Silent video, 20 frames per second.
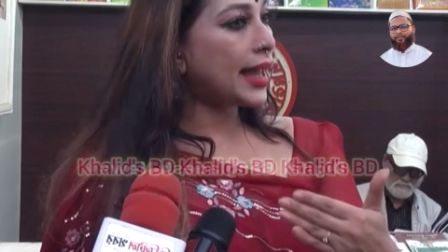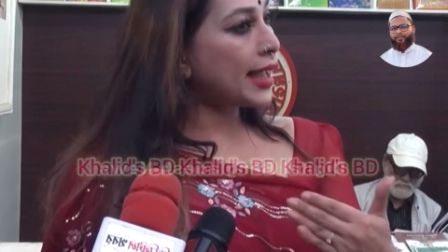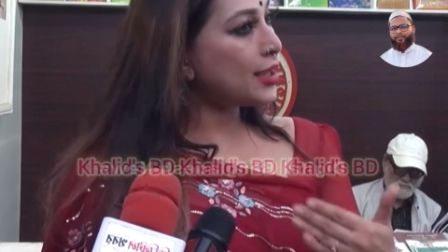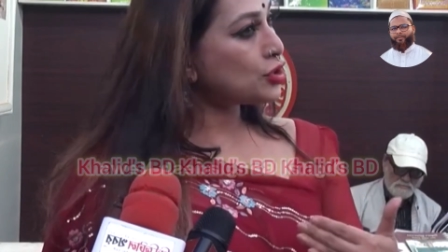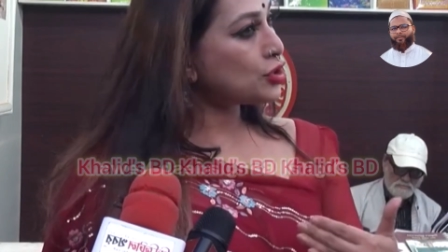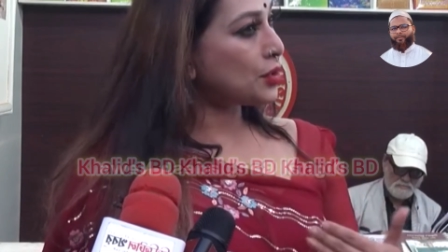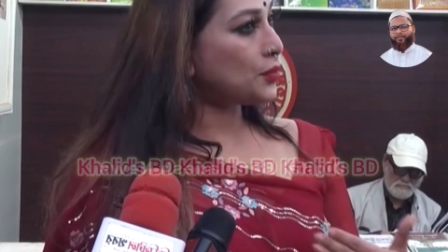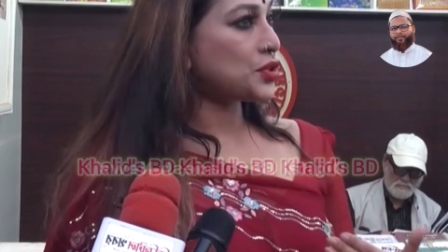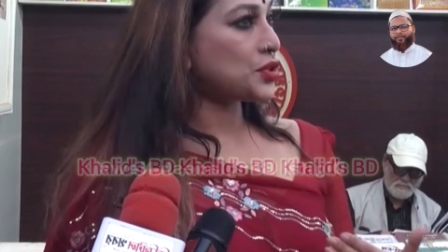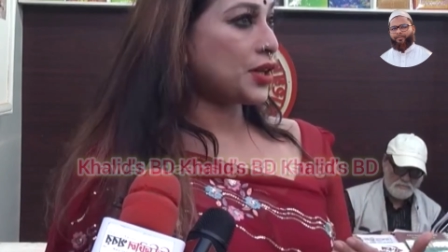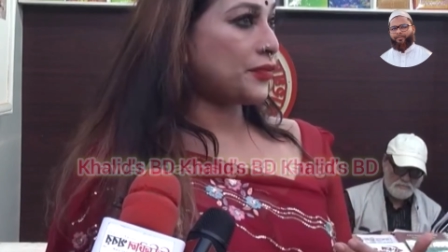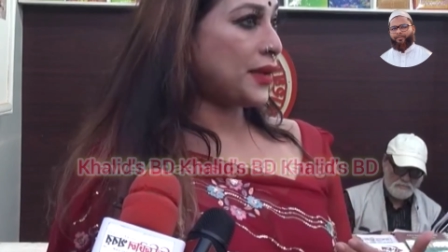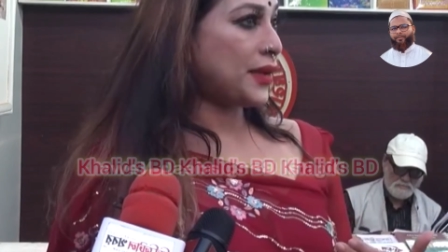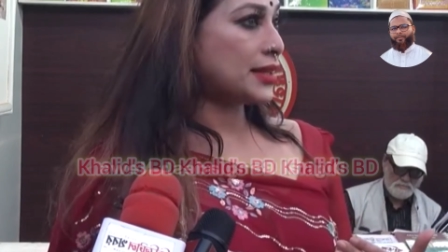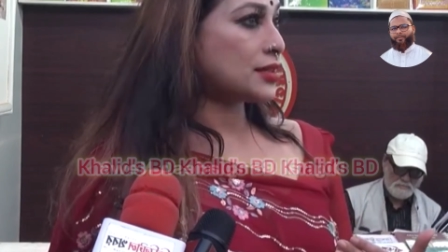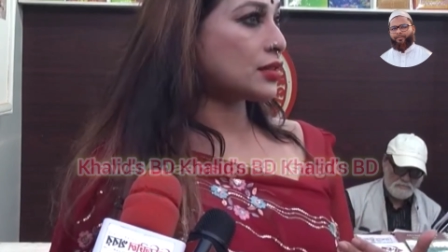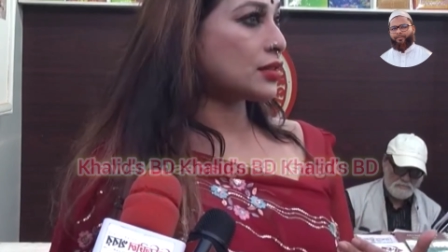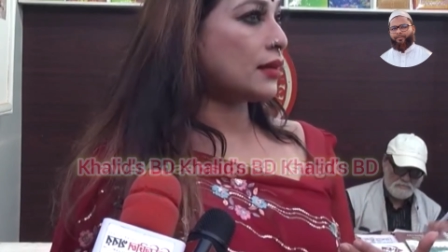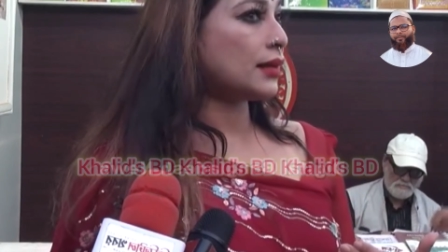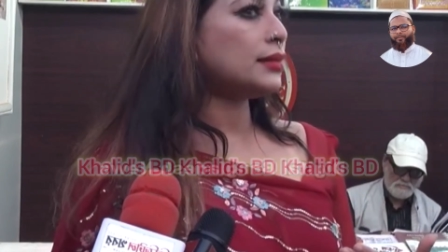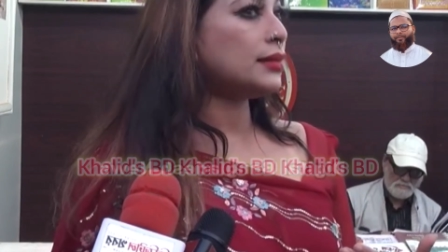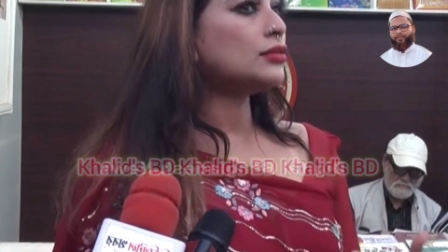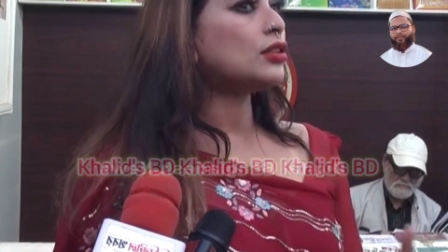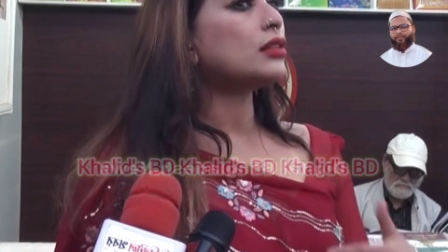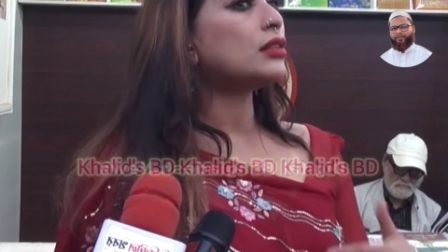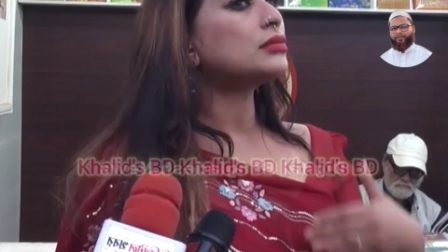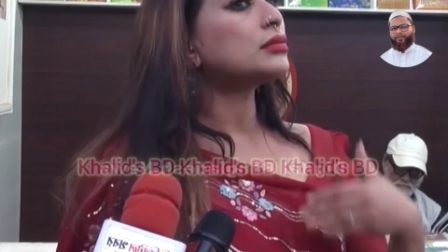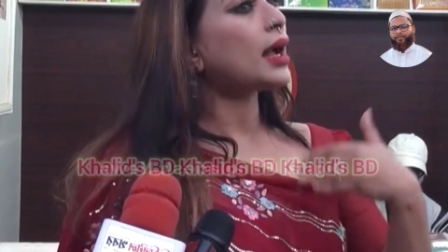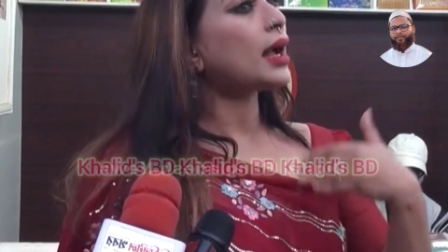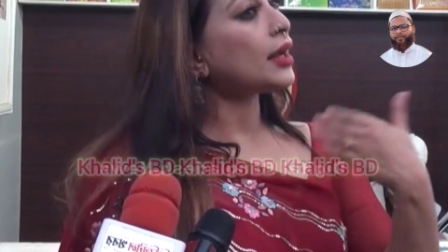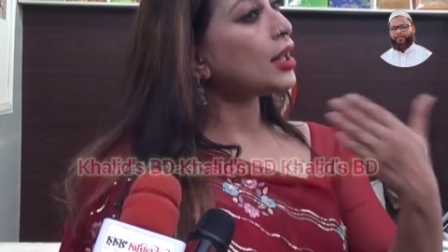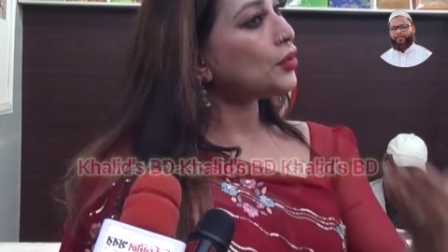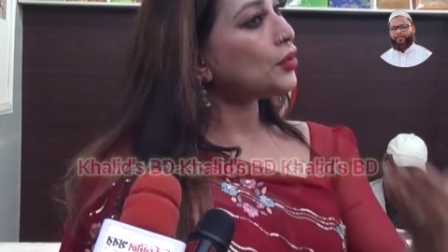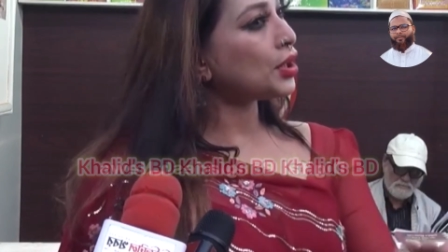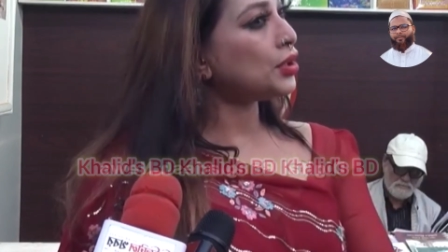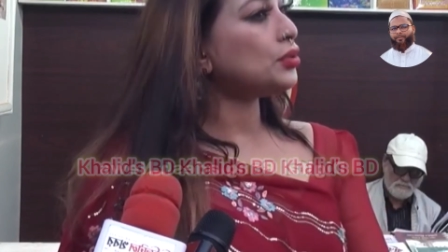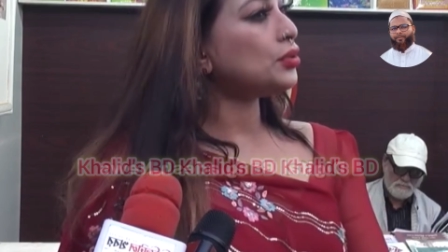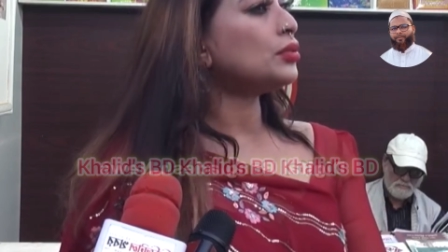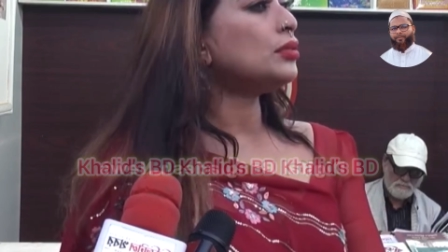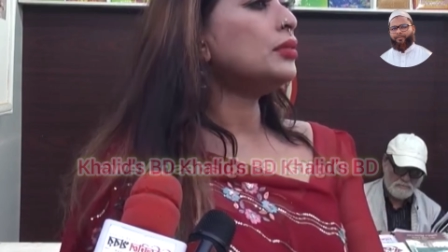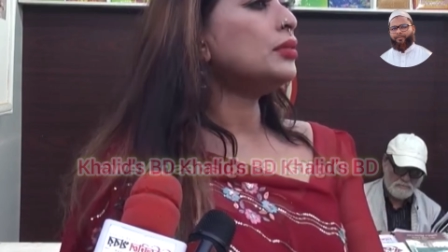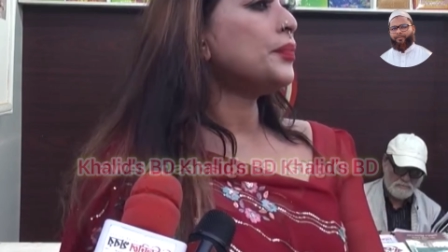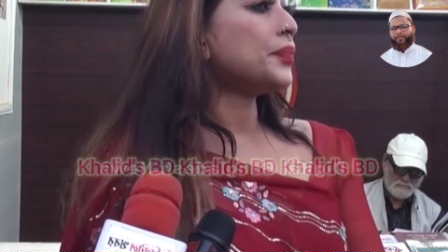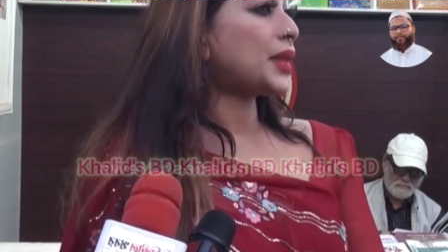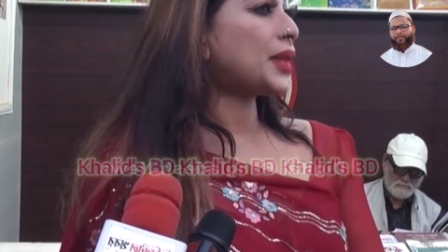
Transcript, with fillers: এই সমস্যা ফেস করেন তখন তারাও কিন্তু